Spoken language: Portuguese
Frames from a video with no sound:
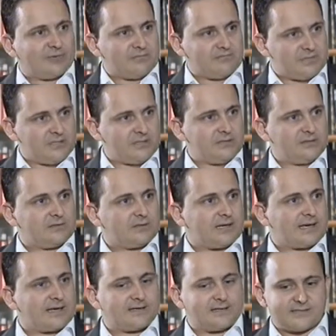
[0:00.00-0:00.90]
em mim
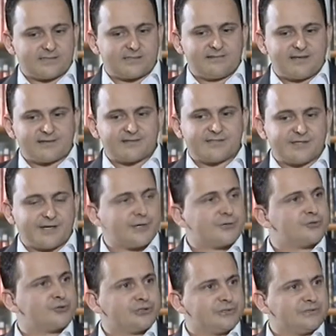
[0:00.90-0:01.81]
é, esse
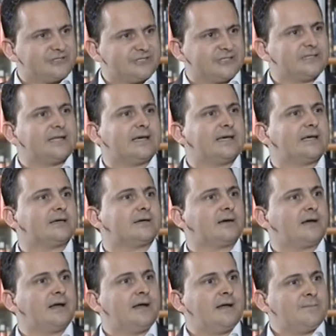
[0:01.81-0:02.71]
desejo de, de,
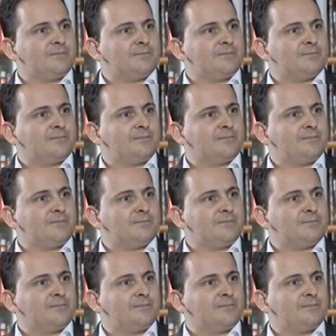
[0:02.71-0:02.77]
ler,